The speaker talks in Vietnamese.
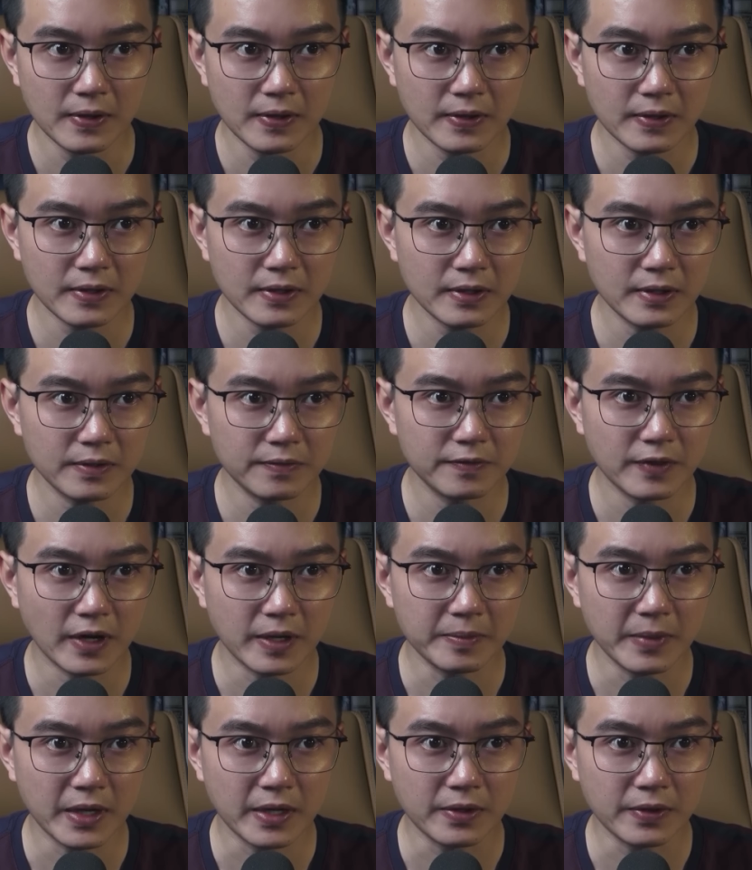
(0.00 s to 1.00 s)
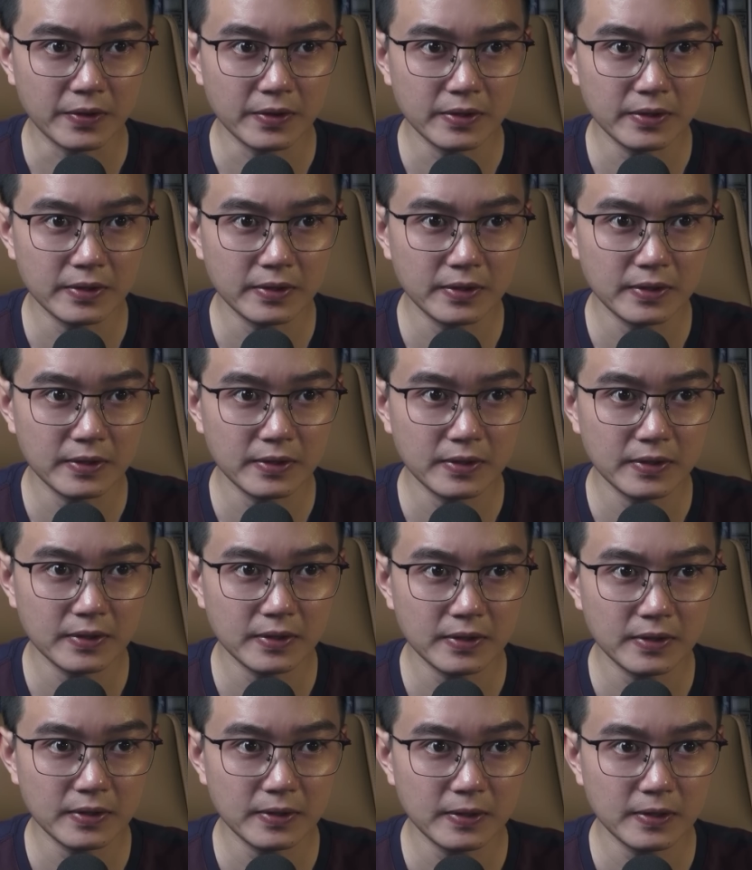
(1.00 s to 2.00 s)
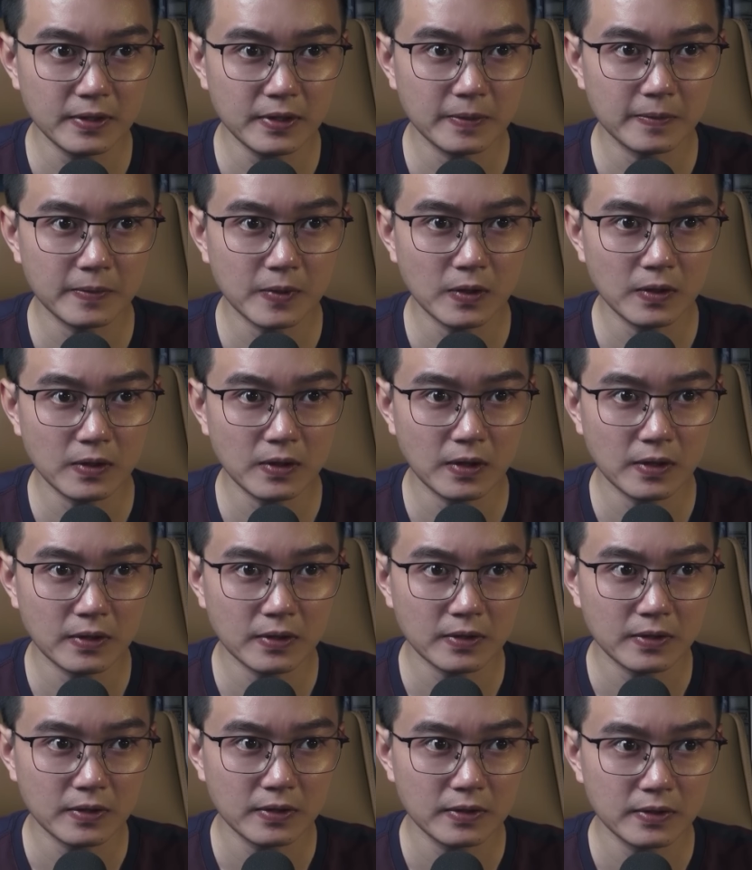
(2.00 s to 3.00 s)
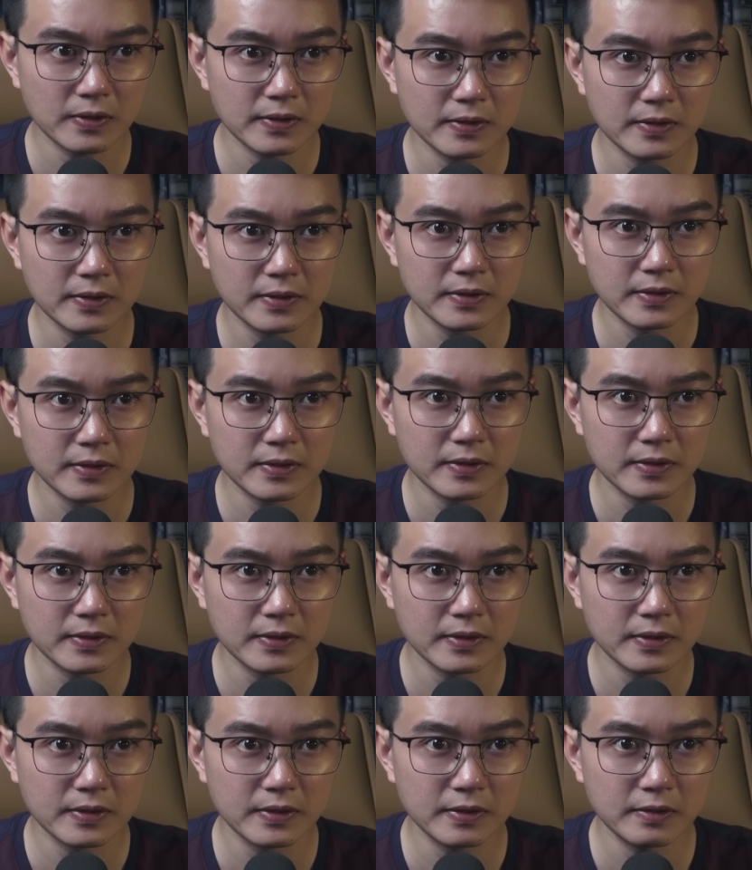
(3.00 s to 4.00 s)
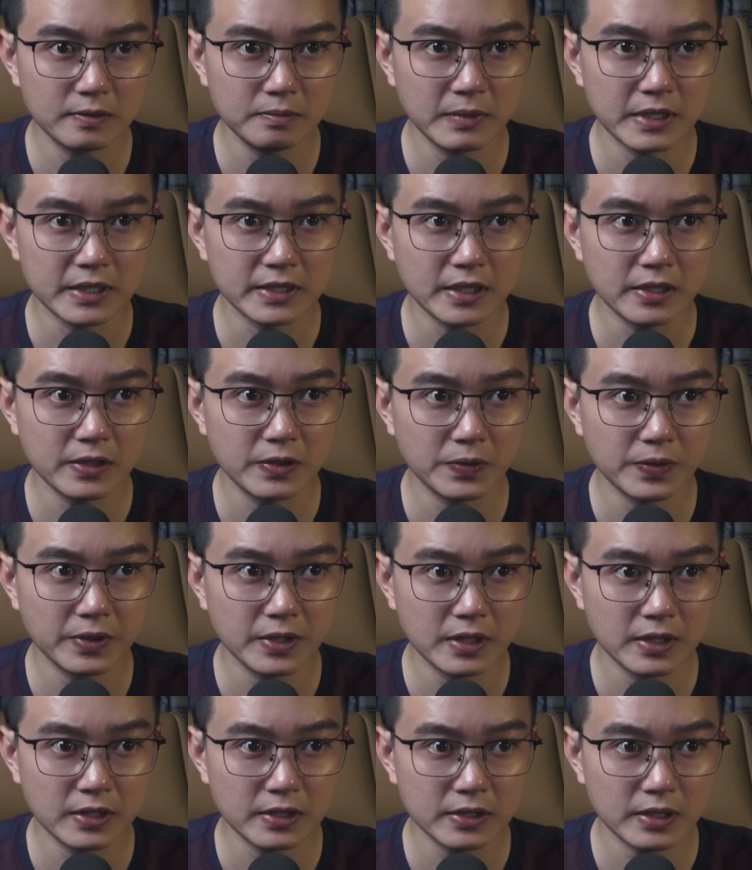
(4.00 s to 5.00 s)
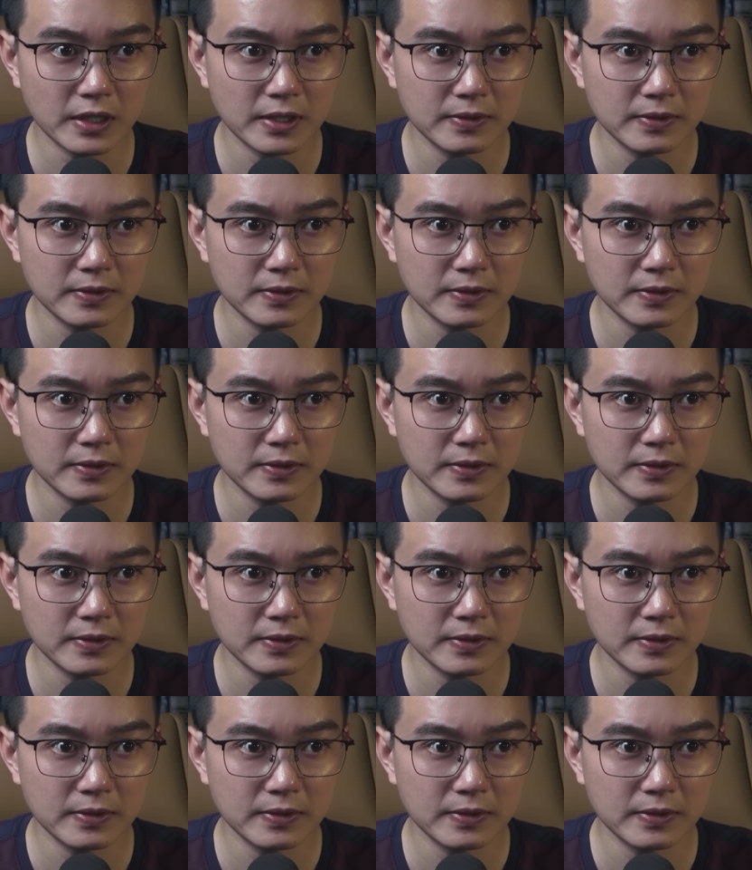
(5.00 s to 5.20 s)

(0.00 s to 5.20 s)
Không phải mẹ nói không có con mẹ sẽ vui hơn sao?